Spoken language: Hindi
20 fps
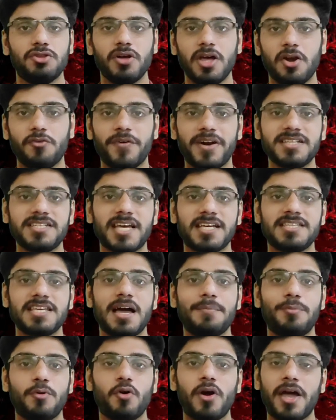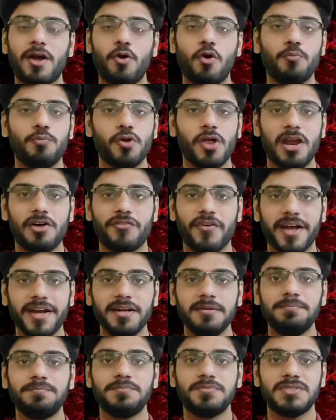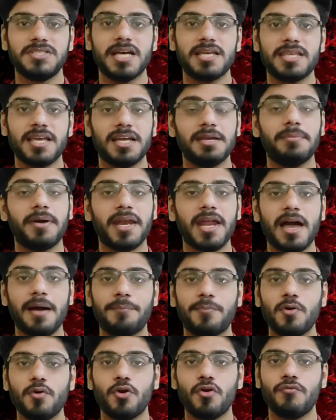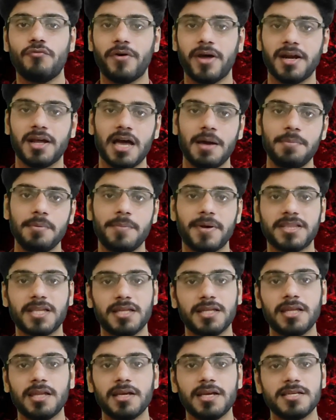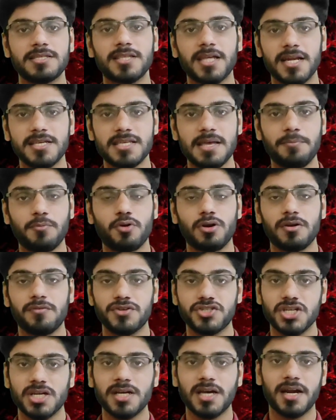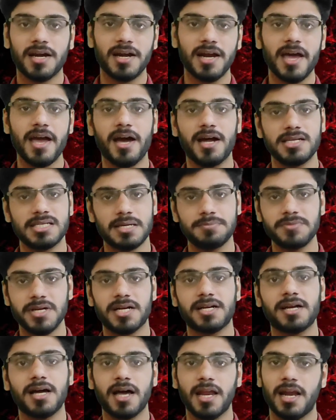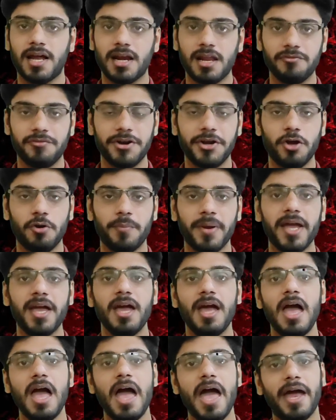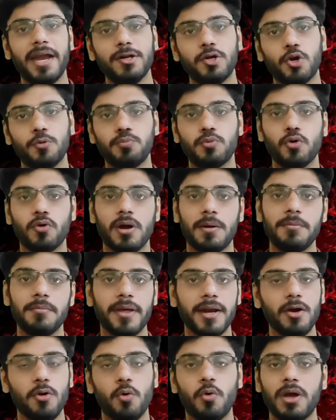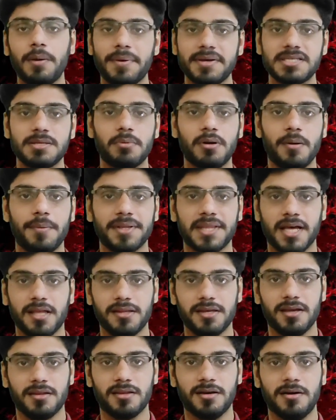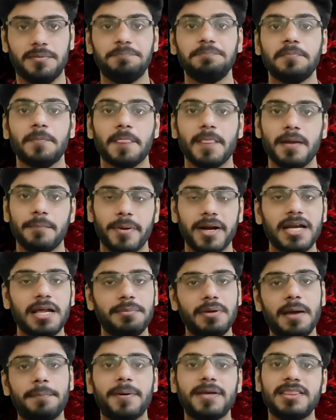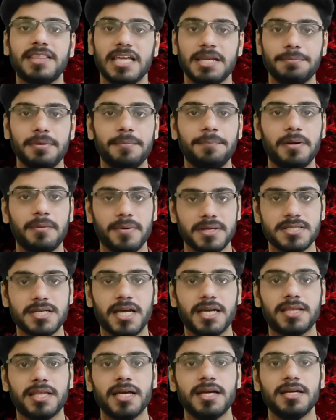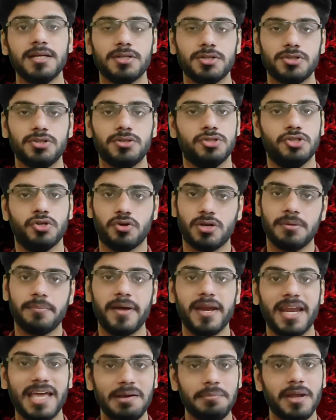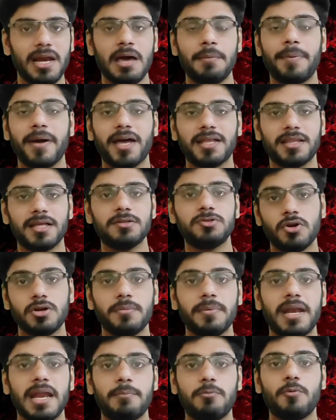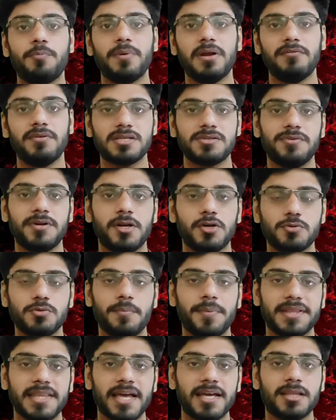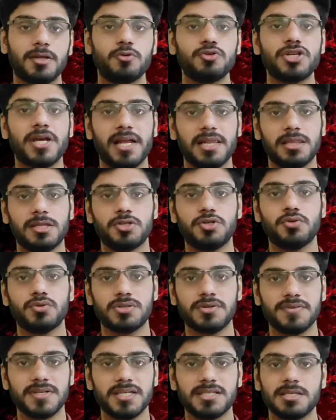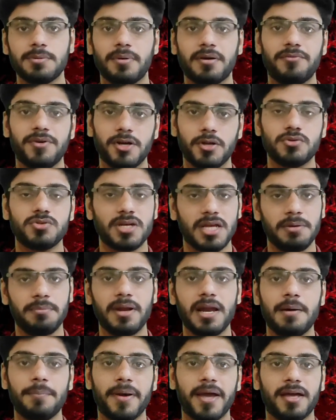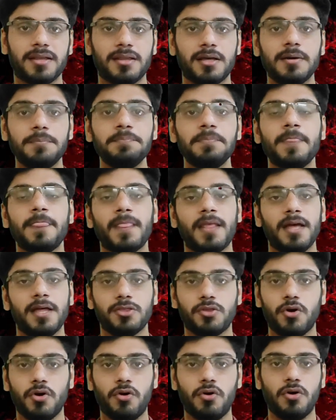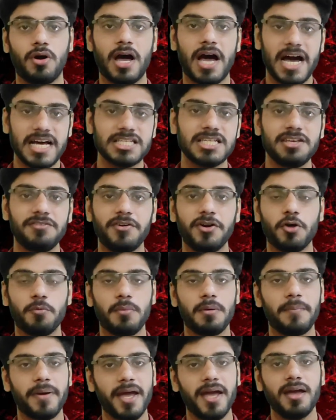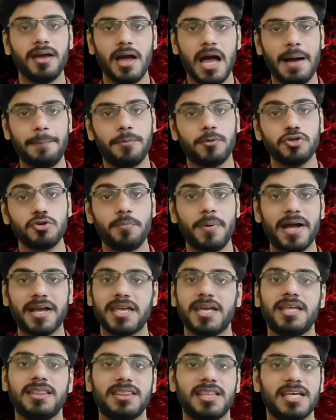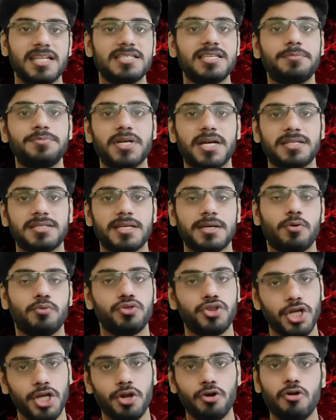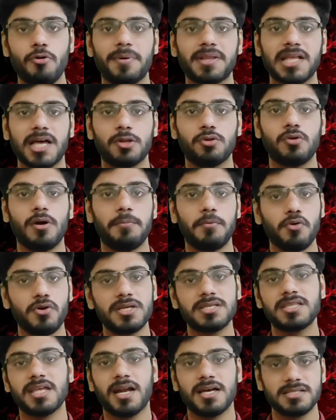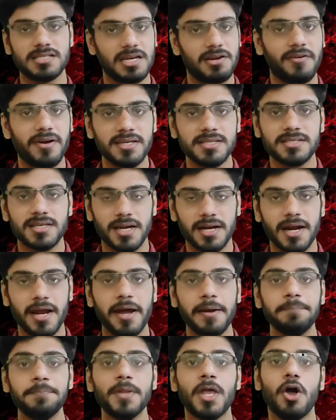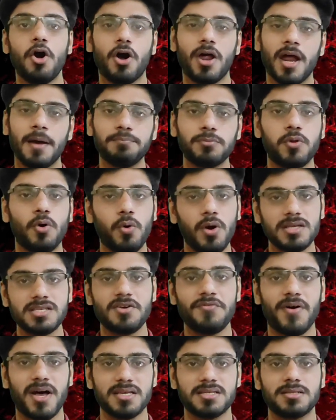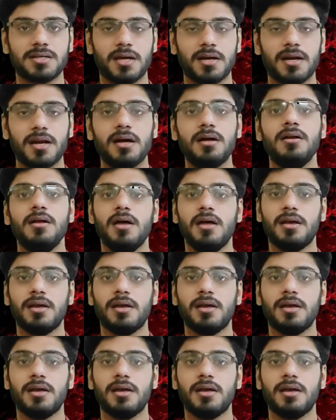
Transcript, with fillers: तो हेलो फ्रेंड्स कैसे हैं आप लोग आई होप यू आर फाइन जैसा कि मैंने आपको ग्रुप वन का भी बता दिया था किस तरह से आपको रिवीजन करना है हर सब्जेक्ट का अलग अलग वीडियो में एंड ग्रुप टू का भी मैंने ओ का बता दिया था बट अभी आपके तीन पेपर बच गए थे जो कि मैं नहीं बना पाया था जो कि मैंने आपको प्रीवियस वीडियो में बताया था कुछ हेल्थ इश्यूज की वजह से मैं वीडियो नहीं बना पाया था तो आज की वीडियो में मैं आपको जो बाकी के तीन सब्जेक्ट्स हैं उन तीनों को बता दूंगा आपको किस तरह से रिवाइज करना है और अब थोड़ा सा फास्ट करना